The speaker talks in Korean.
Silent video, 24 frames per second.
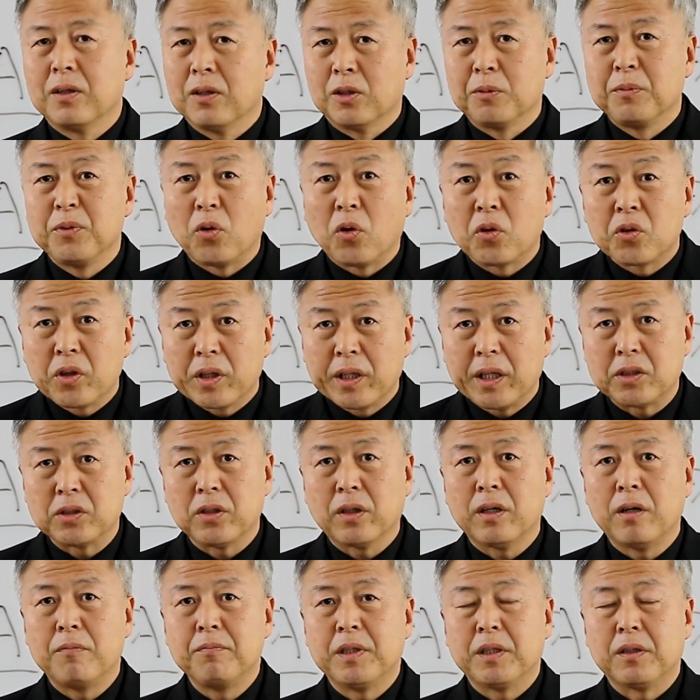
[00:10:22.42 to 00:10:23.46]
여러분 어떻게
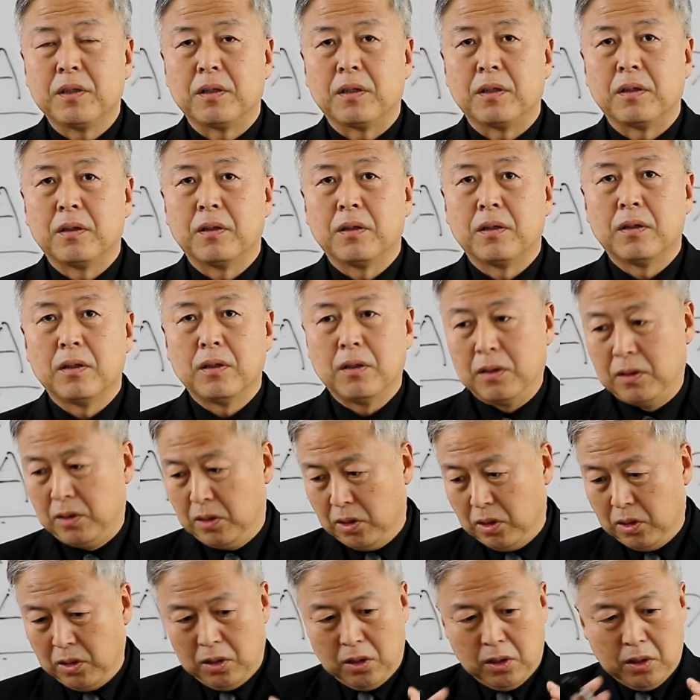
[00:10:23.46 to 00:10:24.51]
해석합니까?
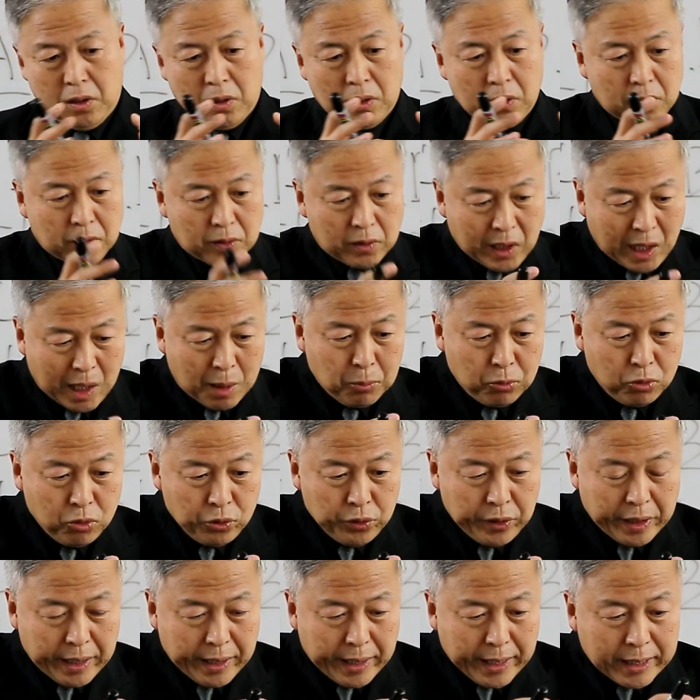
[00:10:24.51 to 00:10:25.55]

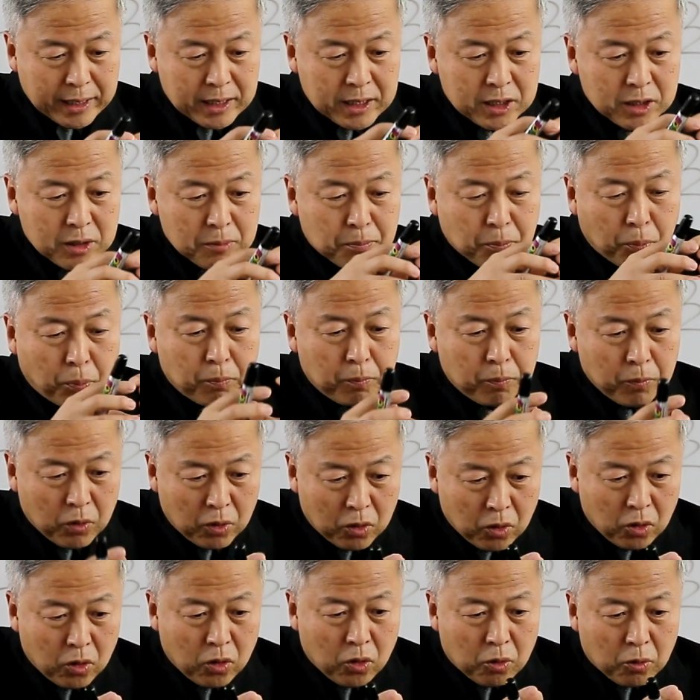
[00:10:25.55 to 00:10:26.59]
나무의 그
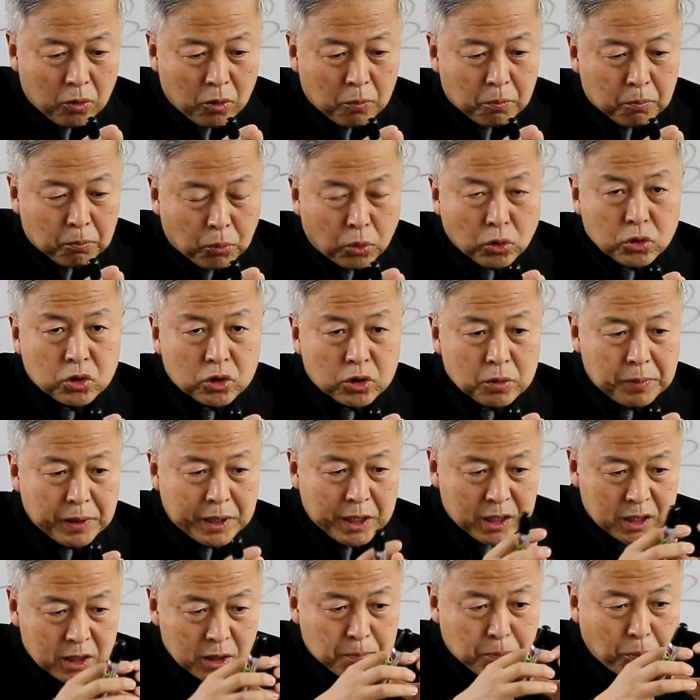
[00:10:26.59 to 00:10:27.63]

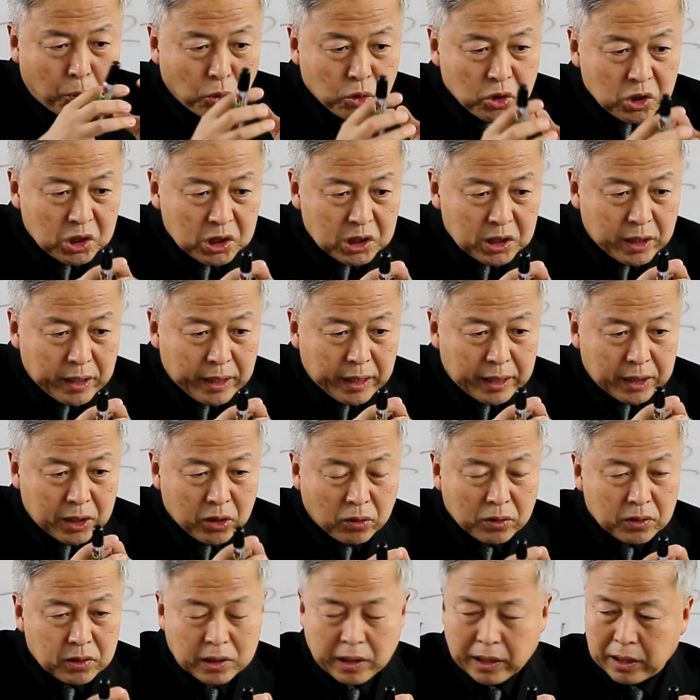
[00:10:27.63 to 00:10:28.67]
모습이 그 본질의
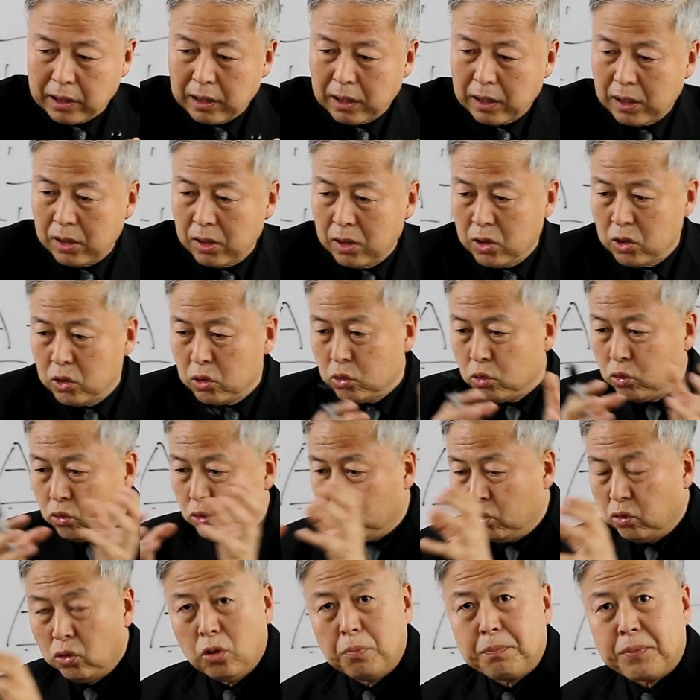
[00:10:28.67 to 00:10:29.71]
형태가
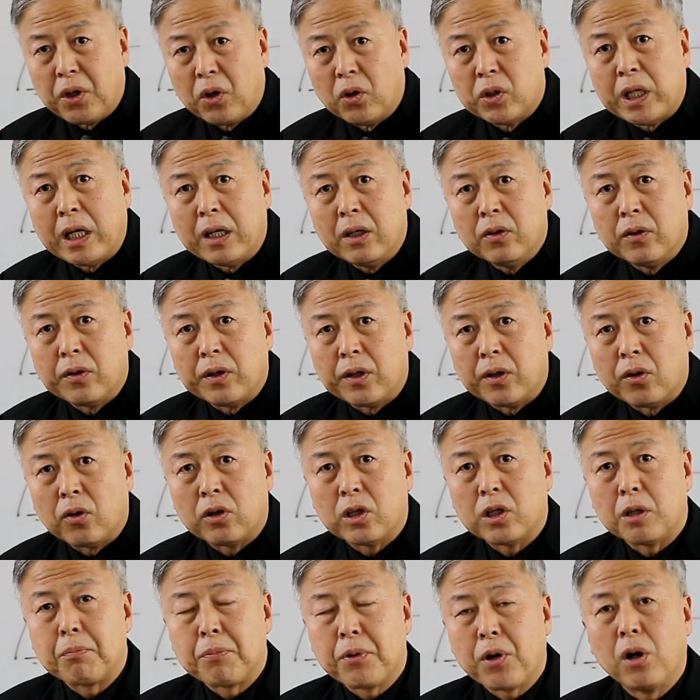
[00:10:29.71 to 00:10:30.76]
수치로 변한 거예요.
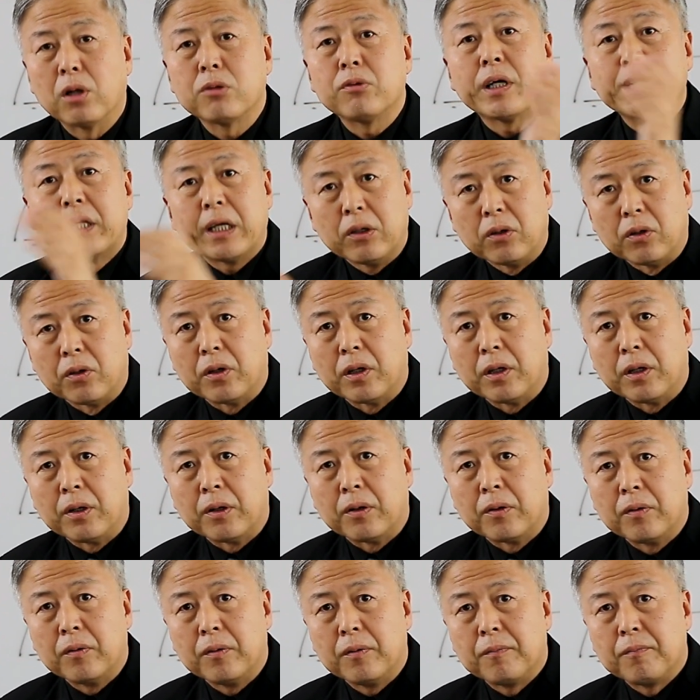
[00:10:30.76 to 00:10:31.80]
이게 변화된
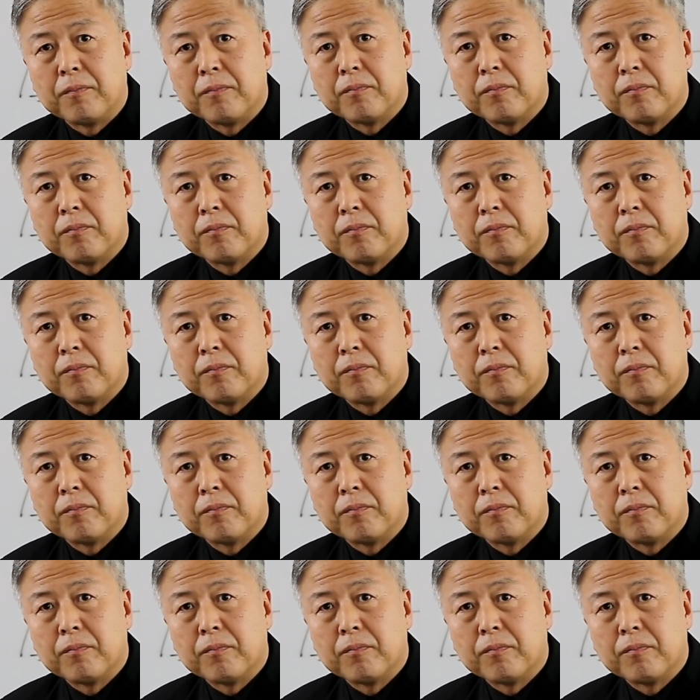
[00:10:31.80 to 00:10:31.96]
거예요.